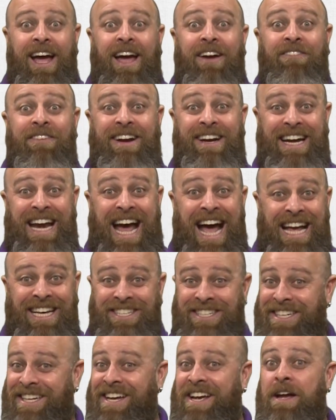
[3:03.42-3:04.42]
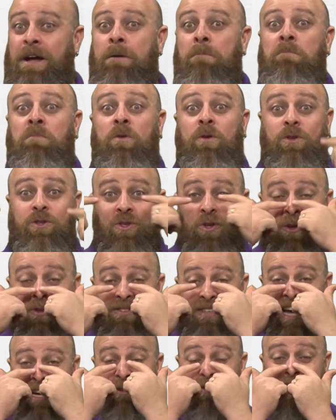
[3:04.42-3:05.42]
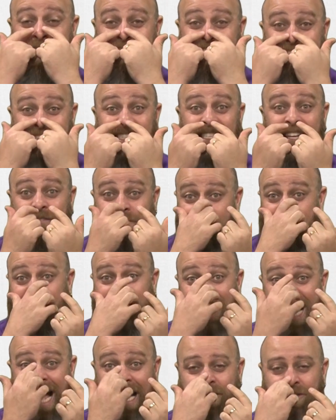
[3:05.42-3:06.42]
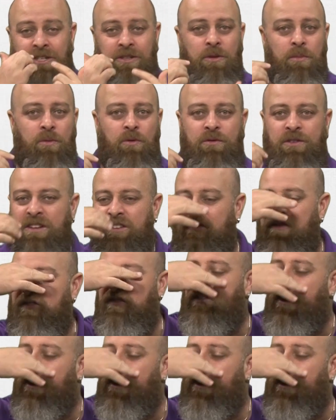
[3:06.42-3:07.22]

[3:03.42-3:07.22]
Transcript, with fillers: É verdade. O som sai no nariz de verdade. Não vou fazer